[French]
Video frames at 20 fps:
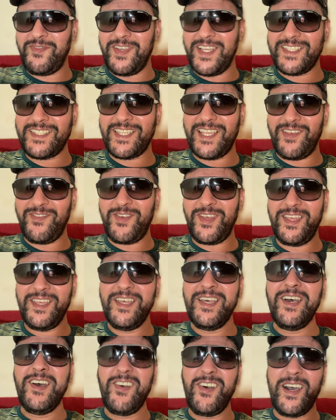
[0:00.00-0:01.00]
ah, ça va.
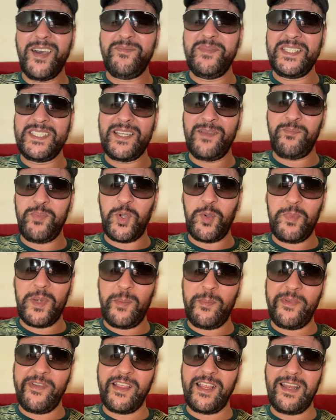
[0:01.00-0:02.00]
Ouais, ah, mais j'ai un
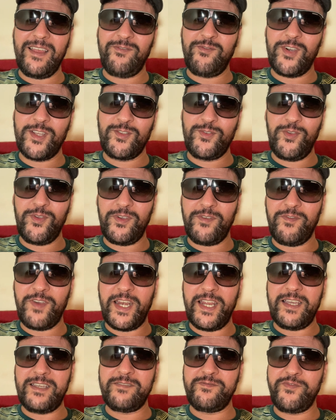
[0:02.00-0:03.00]
problème avec la voiture,
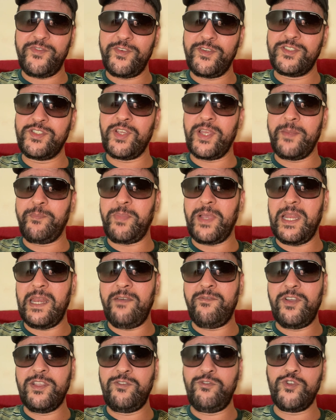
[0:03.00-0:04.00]
voilà, faut que je répare la
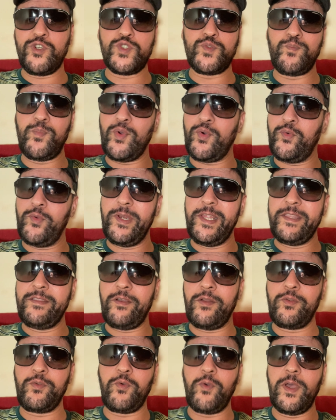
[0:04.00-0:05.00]
voiture, je peux rouler dans
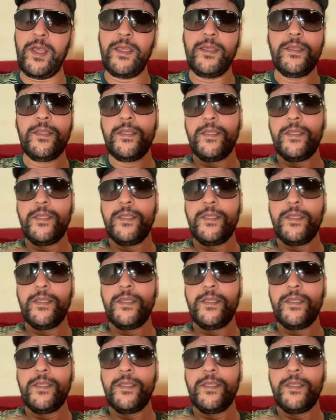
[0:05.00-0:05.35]
le coin.